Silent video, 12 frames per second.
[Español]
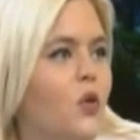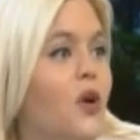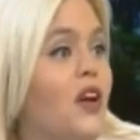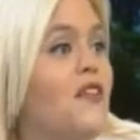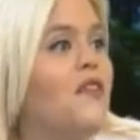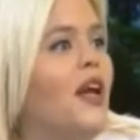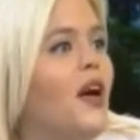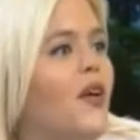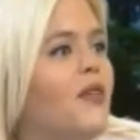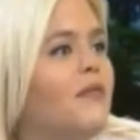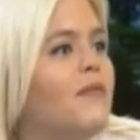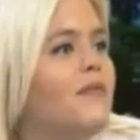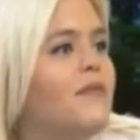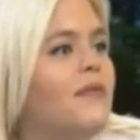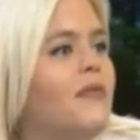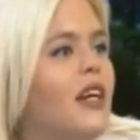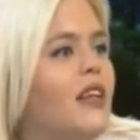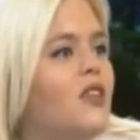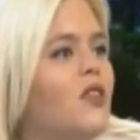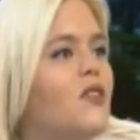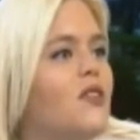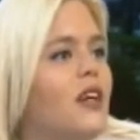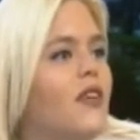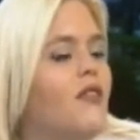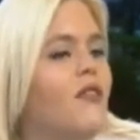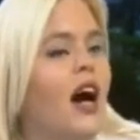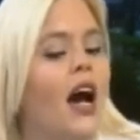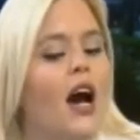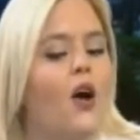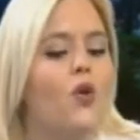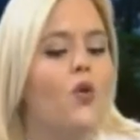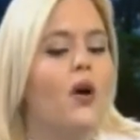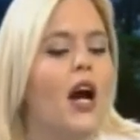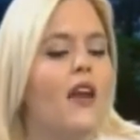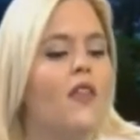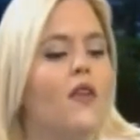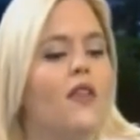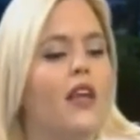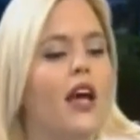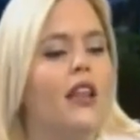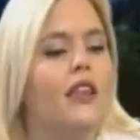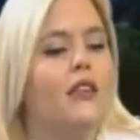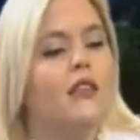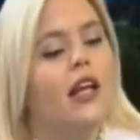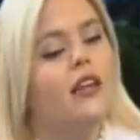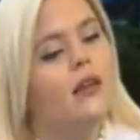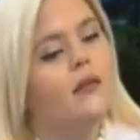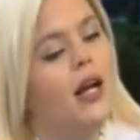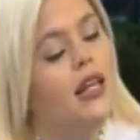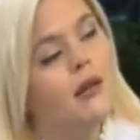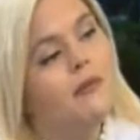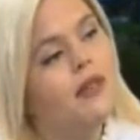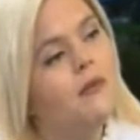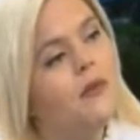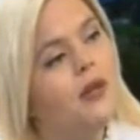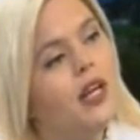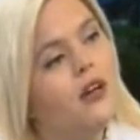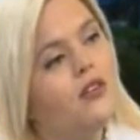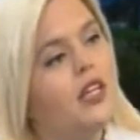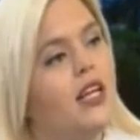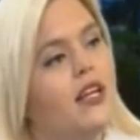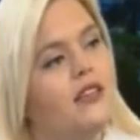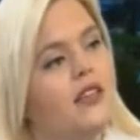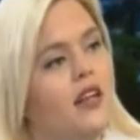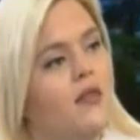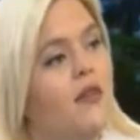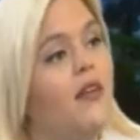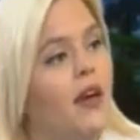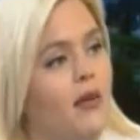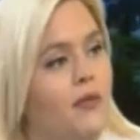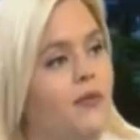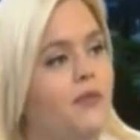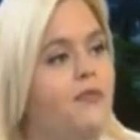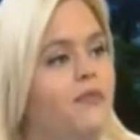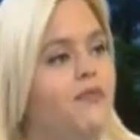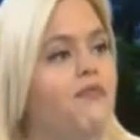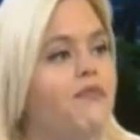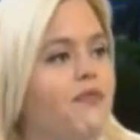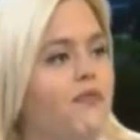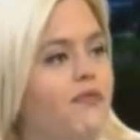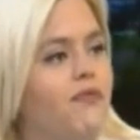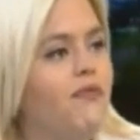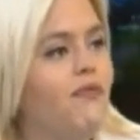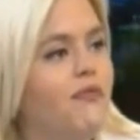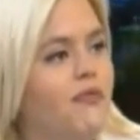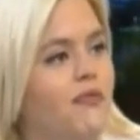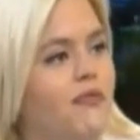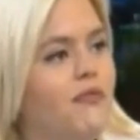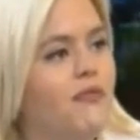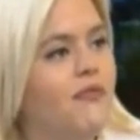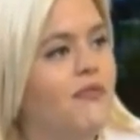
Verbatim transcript: un resfrío. Entonces va a un lugar donde altamente podría contagiarse el bebé. Claro, ahí hay, hay, dos cosas que